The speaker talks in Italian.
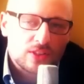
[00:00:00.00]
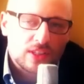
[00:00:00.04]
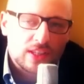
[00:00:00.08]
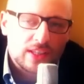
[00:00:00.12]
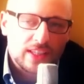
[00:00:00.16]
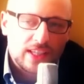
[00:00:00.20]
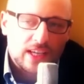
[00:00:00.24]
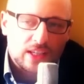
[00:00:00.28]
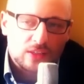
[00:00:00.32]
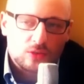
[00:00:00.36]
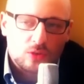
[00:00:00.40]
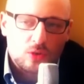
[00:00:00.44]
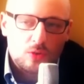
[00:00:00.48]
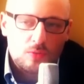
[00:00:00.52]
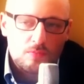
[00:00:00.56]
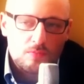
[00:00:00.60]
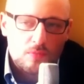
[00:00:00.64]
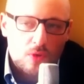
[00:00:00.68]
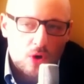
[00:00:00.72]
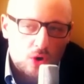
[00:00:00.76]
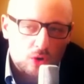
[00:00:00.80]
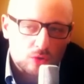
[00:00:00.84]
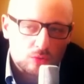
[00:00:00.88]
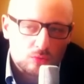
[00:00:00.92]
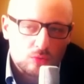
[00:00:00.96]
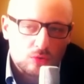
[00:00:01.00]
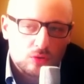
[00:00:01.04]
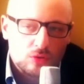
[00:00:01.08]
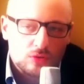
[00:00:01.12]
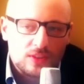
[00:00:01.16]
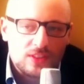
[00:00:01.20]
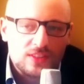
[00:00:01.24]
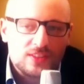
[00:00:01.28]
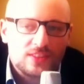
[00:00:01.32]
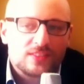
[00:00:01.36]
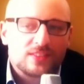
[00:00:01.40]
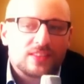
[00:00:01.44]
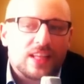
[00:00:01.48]
di Milano, ha scaricato il
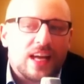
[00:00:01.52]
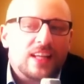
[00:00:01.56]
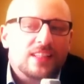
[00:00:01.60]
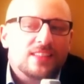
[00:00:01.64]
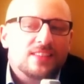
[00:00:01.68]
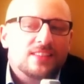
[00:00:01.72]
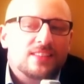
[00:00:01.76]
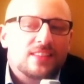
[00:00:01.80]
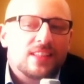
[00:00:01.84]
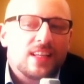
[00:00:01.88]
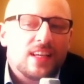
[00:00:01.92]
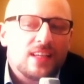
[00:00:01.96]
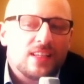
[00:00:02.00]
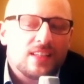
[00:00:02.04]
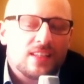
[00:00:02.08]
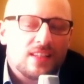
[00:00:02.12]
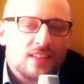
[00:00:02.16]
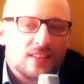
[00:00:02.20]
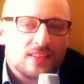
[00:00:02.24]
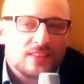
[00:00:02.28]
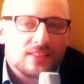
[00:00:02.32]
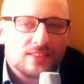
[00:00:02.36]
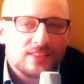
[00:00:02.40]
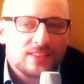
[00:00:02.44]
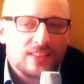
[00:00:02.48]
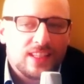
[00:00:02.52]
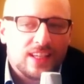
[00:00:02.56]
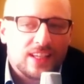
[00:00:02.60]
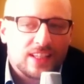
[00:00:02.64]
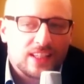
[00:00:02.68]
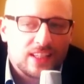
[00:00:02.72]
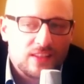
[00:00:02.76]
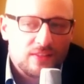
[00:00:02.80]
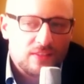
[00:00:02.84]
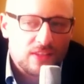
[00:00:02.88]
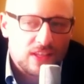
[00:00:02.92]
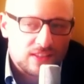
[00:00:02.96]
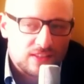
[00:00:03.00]
modulo di stanza di
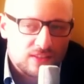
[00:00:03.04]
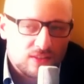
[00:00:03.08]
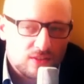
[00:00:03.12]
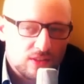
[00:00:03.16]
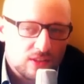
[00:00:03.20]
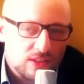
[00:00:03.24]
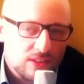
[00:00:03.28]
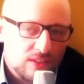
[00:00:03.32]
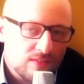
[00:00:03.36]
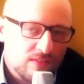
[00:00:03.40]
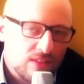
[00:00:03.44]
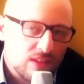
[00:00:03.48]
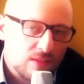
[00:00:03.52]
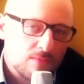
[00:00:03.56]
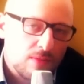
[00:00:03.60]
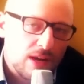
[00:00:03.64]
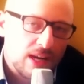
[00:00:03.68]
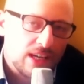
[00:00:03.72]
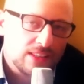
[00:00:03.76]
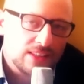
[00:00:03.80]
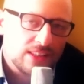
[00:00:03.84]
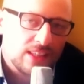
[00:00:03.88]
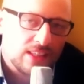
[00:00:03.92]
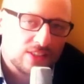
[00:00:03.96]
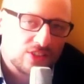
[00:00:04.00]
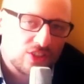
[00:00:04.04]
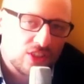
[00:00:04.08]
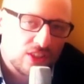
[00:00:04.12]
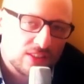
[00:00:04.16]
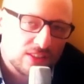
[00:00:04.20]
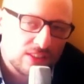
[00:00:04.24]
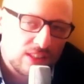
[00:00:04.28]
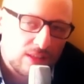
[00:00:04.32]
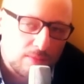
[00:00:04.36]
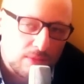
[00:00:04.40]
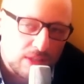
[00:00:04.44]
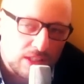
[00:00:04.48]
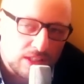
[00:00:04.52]
archiviazione del verbale di
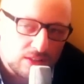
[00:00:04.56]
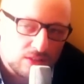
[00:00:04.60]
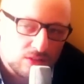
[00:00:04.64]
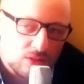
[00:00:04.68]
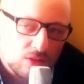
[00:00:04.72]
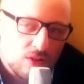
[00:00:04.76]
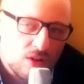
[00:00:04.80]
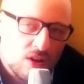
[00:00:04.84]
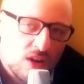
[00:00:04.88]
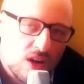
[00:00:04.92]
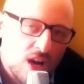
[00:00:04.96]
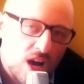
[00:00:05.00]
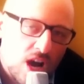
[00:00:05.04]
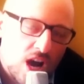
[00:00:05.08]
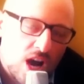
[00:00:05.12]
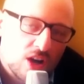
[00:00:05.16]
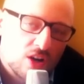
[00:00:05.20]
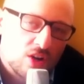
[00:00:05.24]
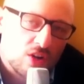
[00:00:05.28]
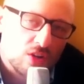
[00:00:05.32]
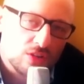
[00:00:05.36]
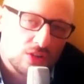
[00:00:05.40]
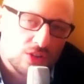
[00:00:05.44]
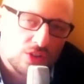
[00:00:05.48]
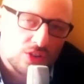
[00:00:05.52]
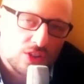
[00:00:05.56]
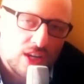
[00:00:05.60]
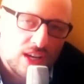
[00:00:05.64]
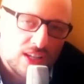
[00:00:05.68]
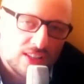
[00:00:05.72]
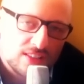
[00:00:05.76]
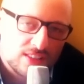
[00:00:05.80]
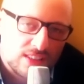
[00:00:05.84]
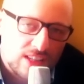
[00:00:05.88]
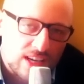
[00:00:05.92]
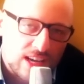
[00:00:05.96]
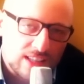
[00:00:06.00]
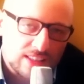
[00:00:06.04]
accertamento al codice
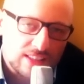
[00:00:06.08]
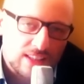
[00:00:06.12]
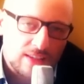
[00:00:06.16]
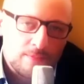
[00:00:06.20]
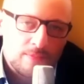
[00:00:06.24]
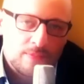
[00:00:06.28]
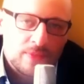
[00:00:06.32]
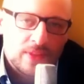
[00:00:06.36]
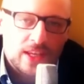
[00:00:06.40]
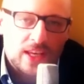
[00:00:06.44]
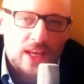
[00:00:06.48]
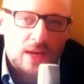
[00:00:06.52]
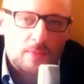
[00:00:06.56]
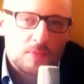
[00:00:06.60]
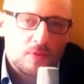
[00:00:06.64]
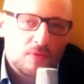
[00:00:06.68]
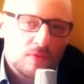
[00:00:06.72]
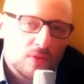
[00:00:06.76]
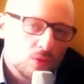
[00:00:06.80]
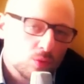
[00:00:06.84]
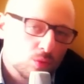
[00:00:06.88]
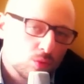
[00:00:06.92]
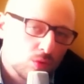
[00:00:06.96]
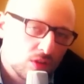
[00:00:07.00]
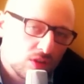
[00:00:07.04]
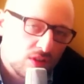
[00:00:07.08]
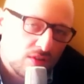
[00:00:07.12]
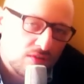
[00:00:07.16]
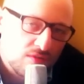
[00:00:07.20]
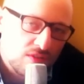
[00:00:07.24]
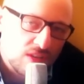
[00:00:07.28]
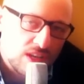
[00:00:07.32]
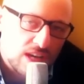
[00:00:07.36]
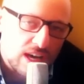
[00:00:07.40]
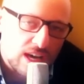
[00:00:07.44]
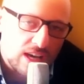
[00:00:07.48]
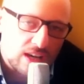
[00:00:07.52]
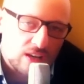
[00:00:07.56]
della strada e ha provveduto ad
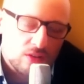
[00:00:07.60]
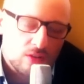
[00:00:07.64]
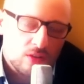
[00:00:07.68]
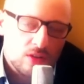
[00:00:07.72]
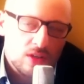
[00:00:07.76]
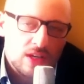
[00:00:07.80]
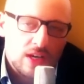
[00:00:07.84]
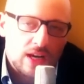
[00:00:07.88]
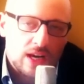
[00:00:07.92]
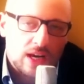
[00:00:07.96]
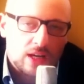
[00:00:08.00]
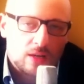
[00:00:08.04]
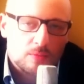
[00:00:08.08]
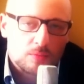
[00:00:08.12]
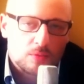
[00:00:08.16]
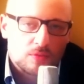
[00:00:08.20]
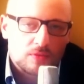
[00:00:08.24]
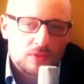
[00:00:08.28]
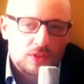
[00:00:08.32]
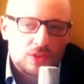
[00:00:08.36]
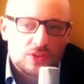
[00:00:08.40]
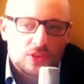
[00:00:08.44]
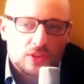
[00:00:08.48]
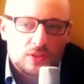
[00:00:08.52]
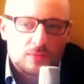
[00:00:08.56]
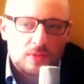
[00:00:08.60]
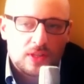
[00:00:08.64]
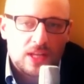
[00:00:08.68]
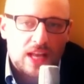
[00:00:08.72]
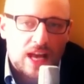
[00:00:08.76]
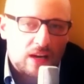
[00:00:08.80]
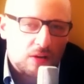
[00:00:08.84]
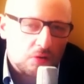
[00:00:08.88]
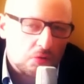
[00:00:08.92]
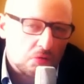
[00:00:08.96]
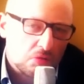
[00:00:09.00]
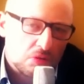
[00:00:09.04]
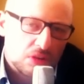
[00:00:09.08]
inviarlo alla provincia di
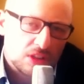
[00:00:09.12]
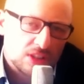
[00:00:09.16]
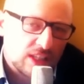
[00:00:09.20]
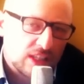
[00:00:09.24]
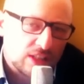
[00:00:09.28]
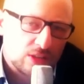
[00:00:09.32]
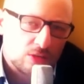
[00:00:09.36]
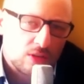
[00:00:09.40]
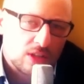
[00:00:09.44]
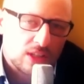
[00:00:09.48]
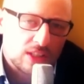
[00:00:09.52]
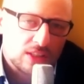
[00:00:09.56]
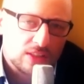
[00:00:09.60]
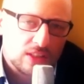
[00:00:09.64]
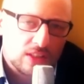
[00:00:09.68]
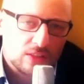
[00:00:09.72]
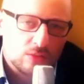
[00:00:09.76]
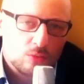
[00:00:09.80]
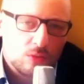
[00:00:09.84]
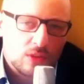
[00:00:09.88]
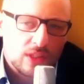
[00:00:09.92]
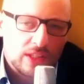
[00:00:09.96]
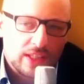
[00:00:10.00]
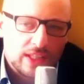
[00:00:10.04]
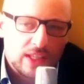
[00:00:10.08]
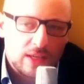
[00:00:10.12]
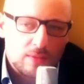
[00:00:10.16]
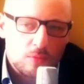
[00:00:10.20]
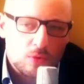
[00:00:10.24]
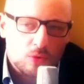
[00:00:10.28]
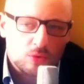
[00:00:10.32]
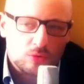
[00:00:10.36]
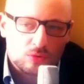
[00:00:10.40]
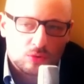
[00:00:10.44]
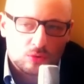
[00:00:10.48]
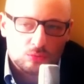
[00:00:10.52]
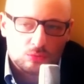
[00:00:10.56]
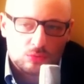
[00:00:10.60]
Milano, corredato anche da due
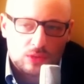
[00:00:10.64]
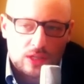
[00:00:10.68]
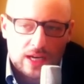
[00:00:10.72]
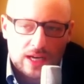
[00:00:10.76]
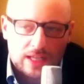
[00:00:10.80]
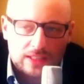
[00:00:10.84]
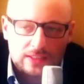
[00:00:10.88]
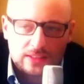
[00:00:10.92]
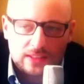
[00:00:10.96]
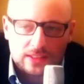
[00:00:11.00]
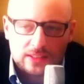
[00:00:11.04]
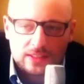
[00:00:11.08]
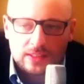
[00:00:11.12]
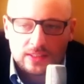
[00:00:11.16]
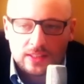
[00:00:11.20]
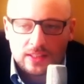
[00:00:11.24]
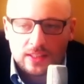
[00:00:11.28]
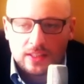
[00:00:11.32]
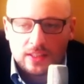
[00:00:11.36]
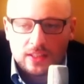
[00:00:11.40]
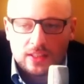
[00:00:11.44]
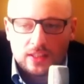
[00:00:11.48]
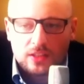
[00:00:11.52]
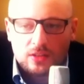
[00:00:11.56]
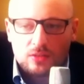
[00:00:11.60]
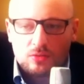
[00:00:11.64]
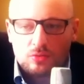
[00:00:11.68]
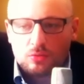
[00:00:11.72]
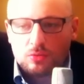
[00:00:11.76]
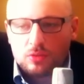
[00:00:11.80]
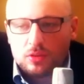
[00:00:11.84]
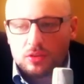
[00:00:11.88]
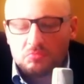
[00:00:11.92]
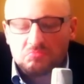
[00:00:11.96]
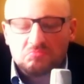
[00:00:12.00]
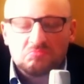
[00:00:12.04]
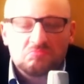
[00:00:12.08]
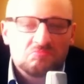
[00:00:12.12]
righe molto educate, in
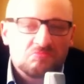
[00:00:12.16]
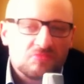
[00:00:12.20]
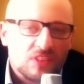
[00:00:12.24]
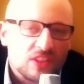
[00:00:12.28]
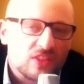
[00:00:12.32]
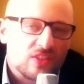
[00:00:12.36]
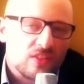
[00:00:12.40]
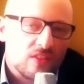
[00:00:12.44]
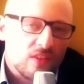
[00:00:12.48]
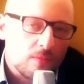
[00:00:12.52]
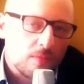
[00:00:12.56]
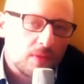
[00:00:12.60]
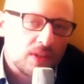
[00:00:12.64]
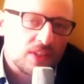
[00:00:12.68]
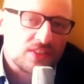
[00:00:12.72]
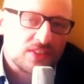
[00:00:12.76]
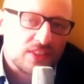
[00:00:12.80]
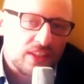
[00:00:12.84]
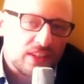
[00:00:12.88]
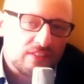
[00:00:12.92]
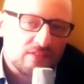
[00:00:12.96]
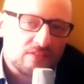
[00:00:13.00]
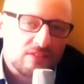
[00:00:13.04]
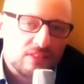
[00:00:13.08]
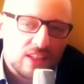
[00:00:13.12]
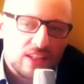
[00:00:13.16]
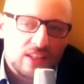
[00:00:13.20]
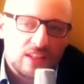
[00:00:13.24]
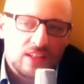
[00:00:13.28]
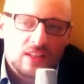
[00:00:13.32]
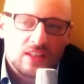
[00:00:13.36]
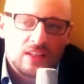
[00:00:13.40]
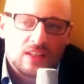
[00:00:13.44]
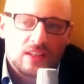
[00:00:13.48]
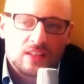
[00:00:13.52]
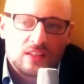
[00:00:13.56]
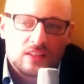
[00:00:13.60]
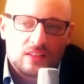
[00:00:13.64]
cui faceva
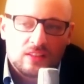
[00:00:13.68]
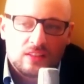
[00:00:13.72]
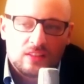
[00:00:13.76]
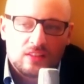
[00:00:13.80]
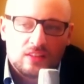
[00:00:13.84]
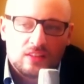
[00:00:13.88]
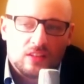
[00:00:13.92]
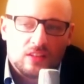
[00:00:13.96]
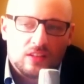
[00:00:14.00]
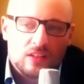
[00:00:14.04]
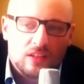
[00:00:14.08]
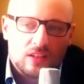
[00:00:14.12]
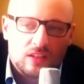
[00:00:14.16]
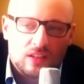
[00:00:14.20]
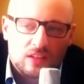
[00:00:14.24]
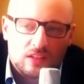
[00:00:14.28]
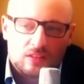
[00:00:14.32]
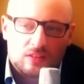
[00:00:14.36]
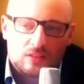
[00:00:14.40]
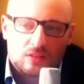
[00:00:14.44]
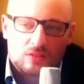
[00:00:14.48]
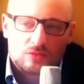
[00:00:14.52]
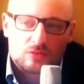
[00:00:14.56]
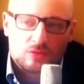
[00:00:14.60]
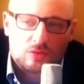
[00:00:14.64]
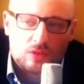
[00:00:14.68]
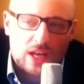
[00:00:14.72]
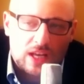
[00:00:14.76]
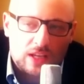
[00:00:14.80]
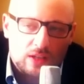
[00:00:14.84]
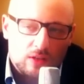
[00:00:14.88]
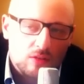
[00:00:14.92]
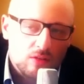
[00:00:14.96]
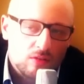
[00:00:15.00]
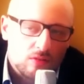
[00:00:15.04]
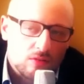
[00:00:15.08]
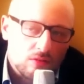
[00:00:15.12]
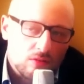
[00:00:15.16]
presente il
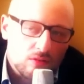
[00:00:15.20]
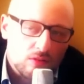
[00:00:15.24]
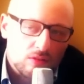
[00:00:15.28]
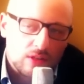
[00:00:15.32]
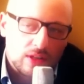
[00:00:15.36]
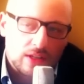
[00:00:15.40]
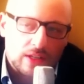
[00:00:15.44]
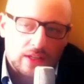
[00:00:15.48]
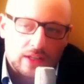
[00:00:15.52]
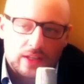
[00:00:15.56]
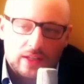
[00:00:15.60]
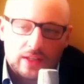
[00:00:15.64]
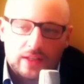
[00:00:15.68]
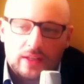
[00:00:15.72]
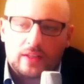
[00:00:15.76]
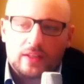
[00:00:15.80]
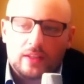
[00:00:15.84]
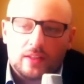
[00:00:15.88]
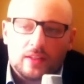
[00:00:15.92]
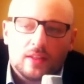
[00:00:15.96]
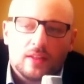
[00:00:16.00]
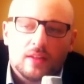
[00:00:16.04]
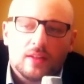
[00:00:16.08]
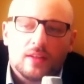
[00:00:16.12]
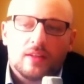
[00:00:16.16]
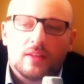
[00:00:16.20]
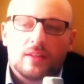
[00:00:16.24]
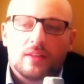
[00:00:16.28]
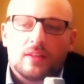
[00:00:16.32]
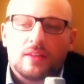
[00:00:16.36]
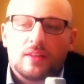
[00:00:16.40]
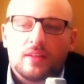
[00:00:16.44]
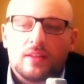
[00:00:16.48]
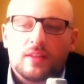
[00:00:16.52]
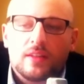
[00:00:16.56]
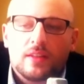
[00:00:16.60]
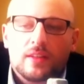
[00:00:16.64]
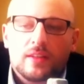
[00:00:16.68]
grossolano errore e
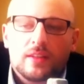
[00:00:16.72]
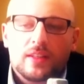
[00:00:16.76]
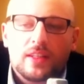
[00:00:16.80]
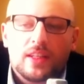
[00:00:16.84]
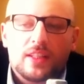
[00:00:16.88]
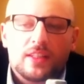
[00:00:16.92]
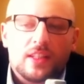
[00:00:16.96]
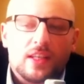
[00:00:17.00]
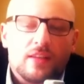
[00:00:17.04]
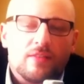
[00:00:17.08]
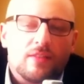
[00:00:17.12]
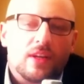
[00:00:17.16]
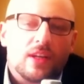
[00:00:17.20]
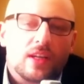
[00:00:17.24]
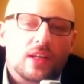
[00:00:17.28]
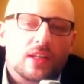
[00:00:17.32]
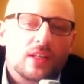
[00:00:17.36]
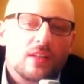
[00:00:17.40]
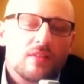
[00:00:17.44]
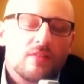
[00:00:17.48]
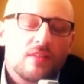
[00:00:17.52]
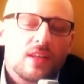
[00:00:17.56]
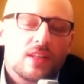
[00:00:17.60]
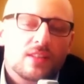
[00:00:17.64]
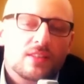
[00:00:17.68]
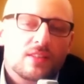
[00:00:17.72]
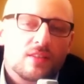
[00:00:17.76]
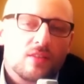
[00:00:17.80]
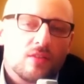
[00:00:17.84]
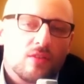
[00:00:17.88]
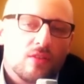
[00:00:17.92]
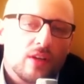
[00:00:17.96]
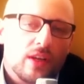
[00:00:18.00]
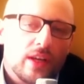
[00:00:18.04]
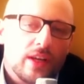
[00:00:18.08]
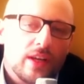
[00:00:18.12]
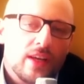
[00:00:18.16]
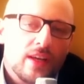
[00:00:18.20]
chiedeva
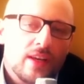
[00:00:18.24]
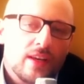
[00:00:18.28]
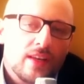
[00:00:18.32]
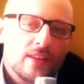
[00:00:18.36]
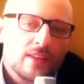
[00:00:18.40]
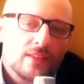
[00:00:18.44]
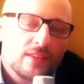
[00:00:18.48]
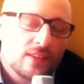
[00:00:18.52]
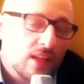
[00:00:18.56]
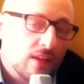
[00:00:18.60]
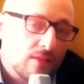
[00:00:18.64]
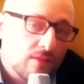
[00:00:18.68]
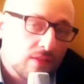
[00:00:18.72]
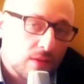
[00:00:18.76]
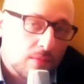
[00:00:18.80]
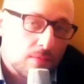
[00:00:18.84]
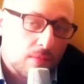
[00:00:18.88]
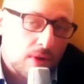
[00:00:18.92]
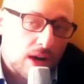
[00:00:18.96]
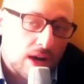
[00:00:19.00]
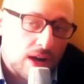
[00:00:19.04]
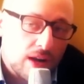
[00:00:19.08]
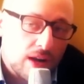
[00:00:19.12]
l'archiviazione del